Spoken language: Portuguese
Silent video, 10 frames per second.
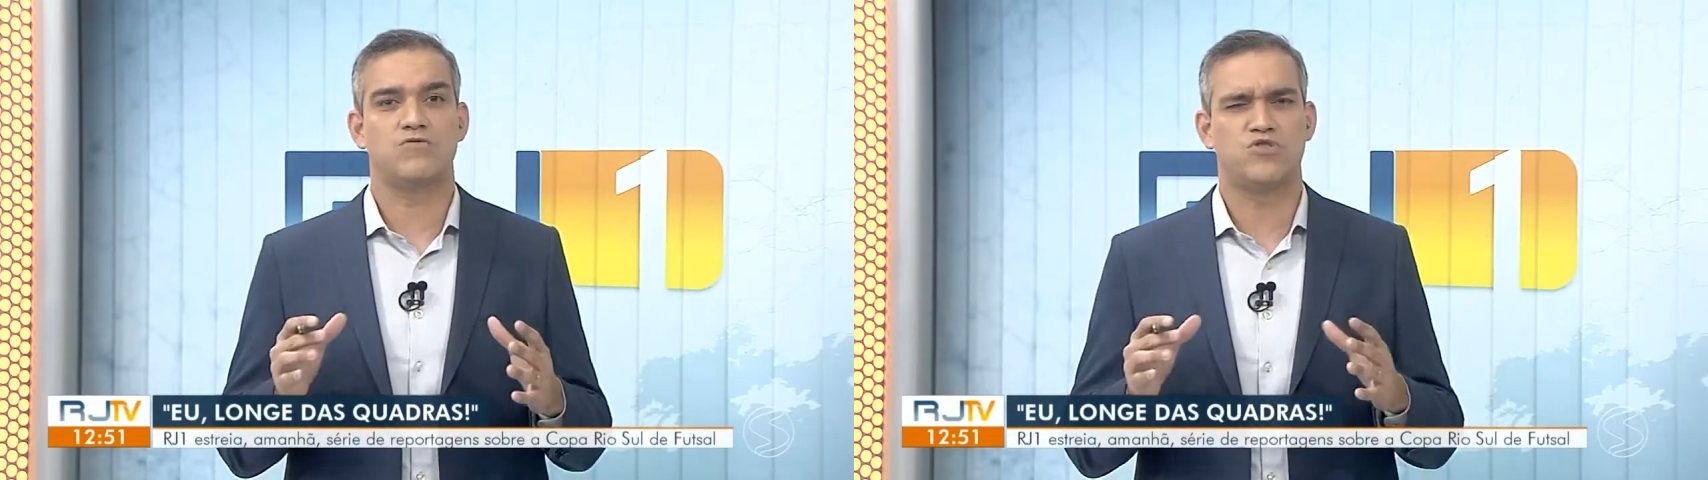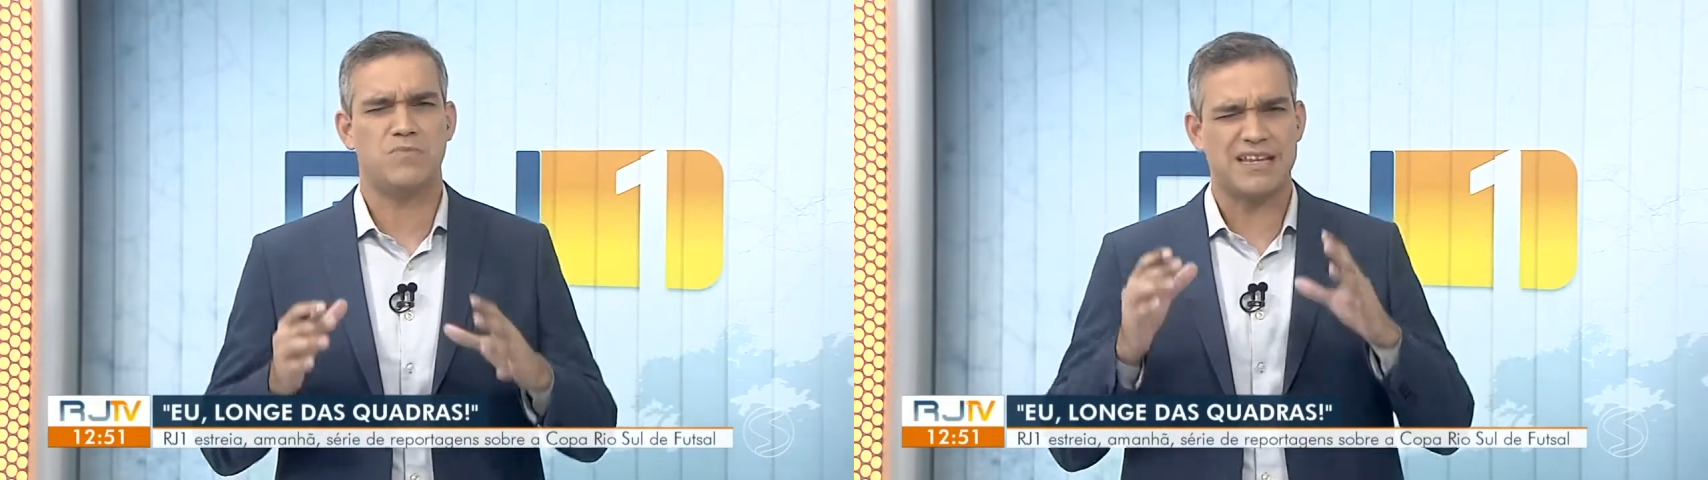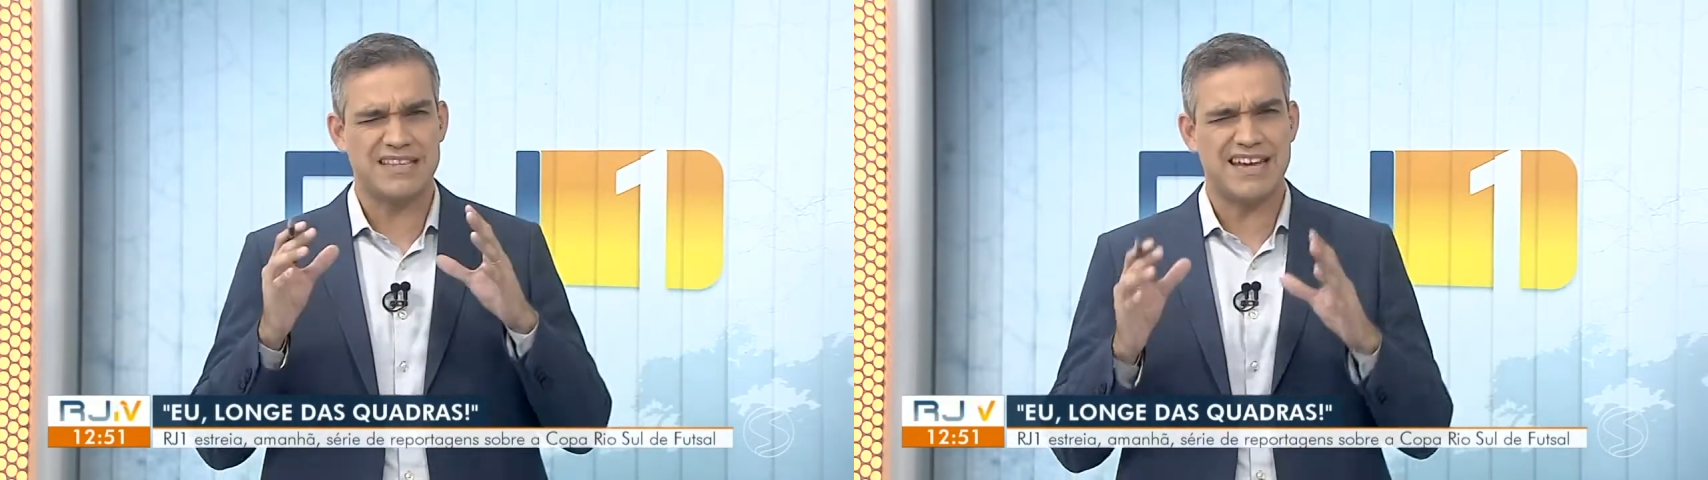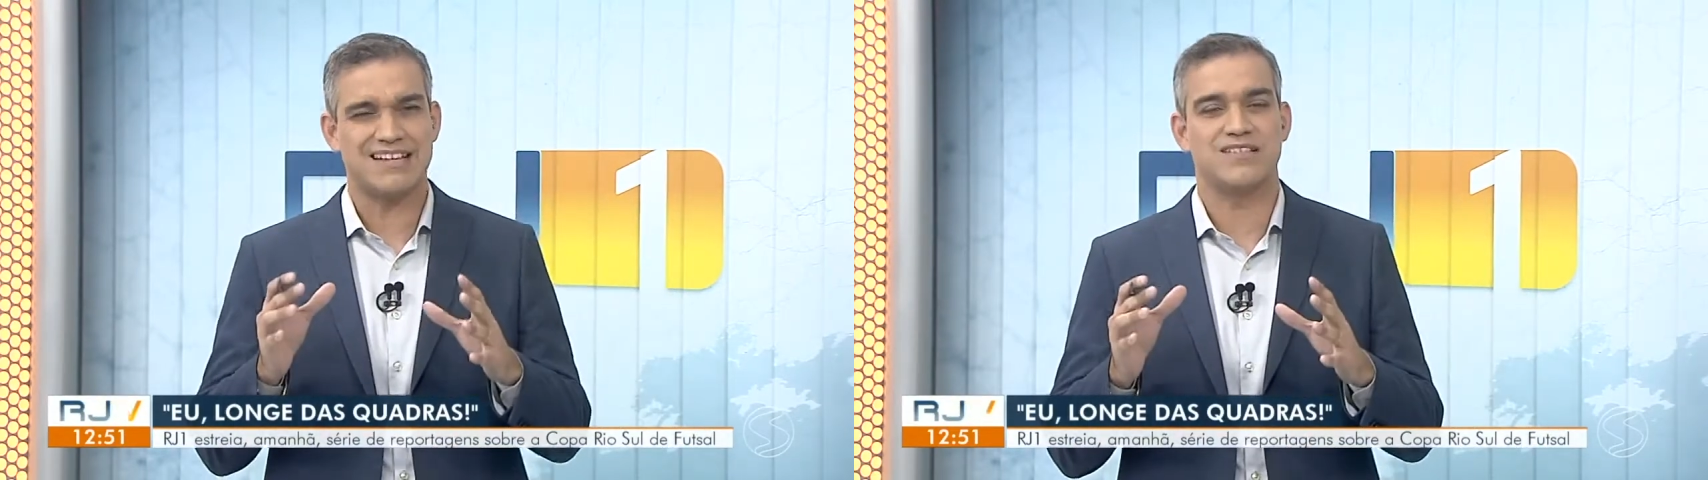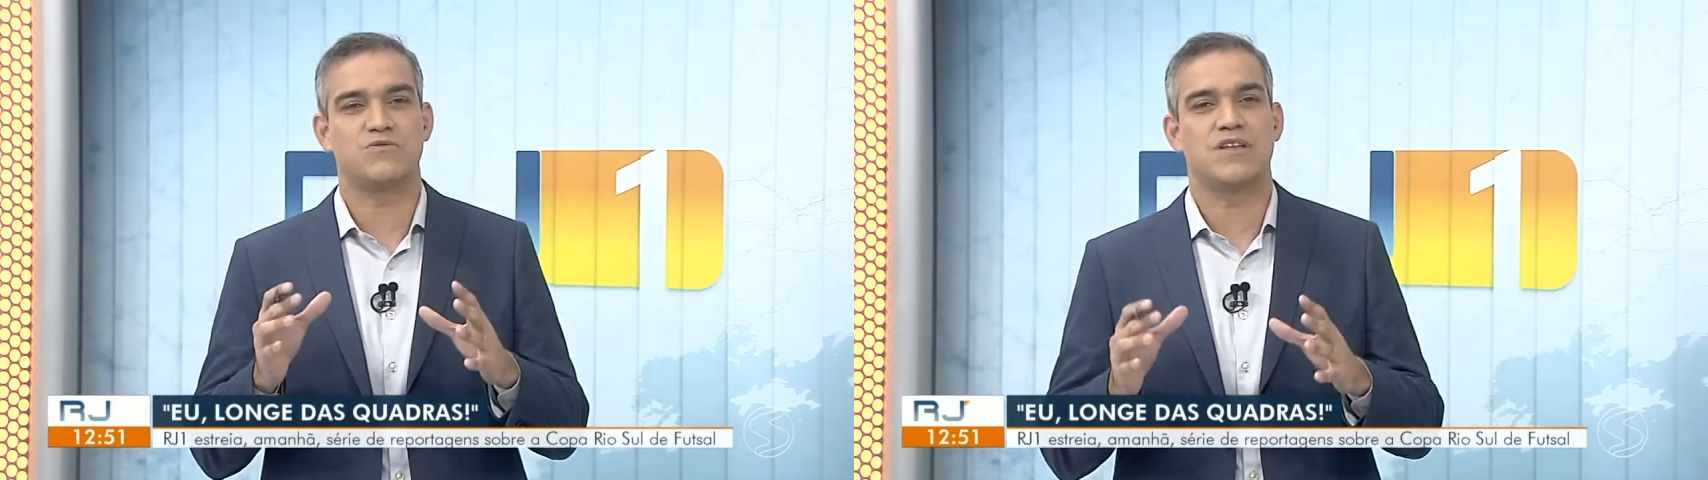de matar a
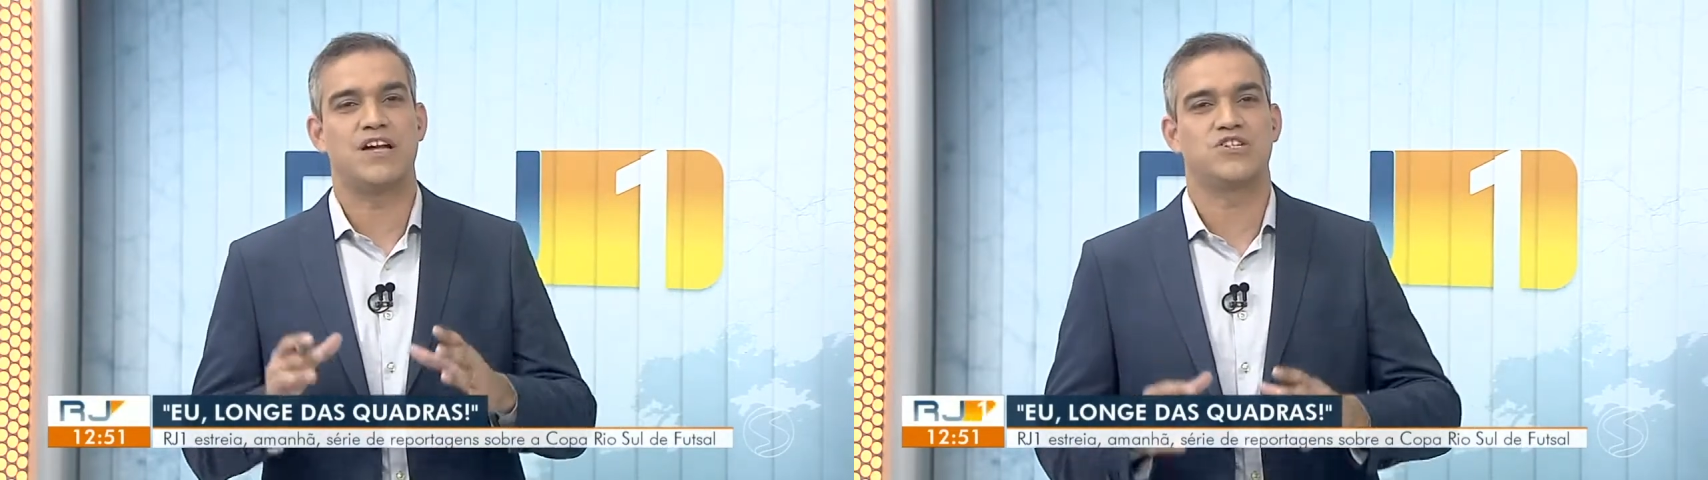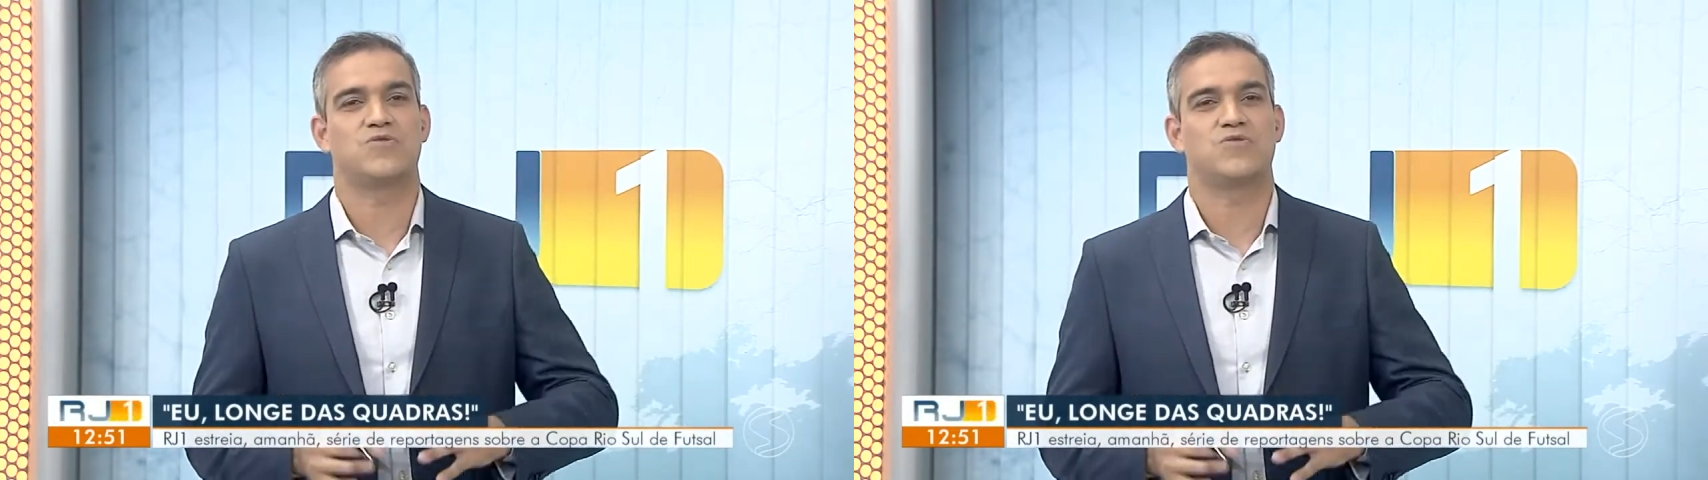saudade da